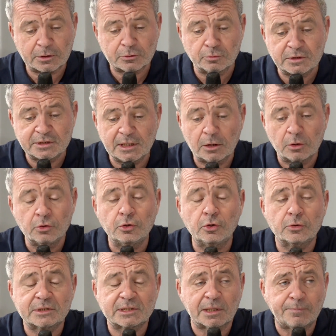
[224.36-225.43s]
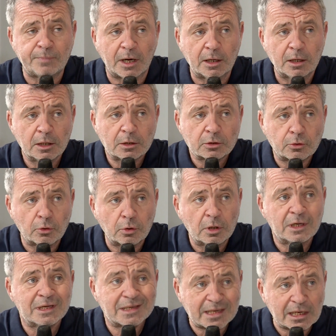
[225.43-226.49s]
à domicile ne sait pas que
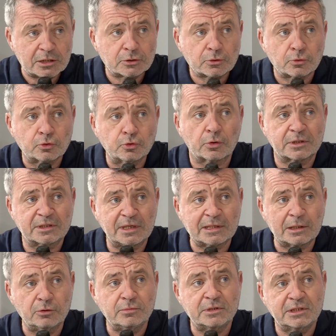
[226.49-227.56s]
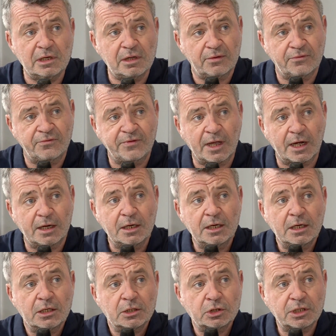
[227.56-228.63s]
quelle structure d'aide à domicile vient
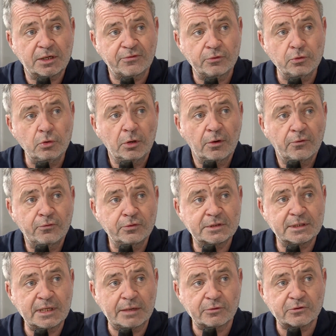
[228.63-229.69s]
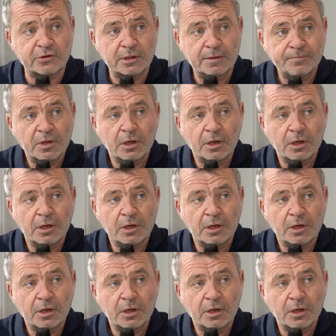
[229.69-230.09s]
chez vous, vous aider à manger.